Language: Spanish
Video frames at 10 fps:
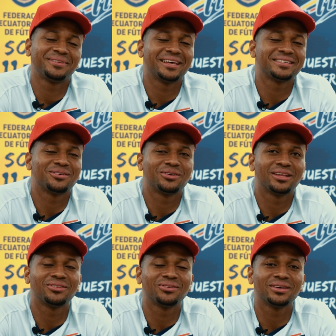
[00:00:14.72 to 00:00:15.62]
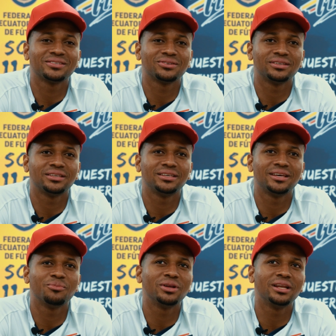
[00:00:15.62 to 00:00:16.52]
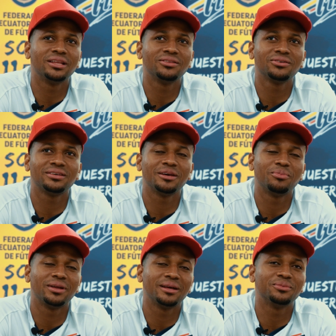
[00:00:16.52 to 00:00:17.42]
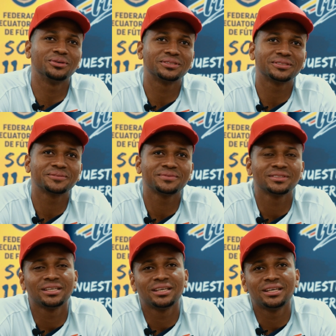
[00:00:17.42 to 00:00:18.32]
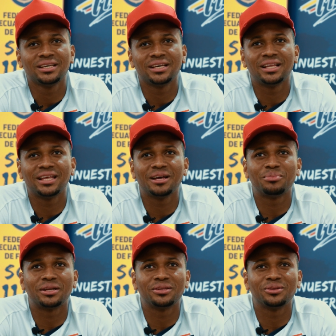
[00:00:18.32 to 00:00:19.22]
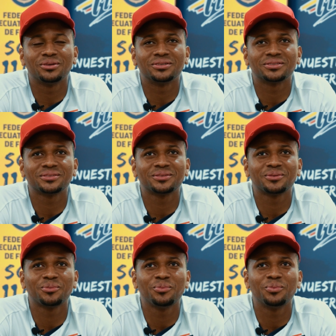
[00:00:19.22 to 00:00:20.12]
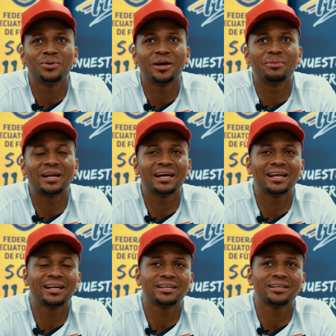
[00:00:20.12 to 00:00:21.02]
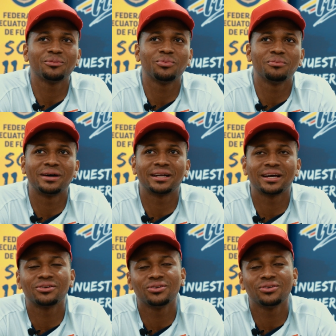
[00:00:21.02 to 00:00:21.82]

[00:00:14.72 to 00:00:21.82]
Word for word: te hace recordar todo eso y, es muy lindo y esperemos el día del partido pueda marcar, marcar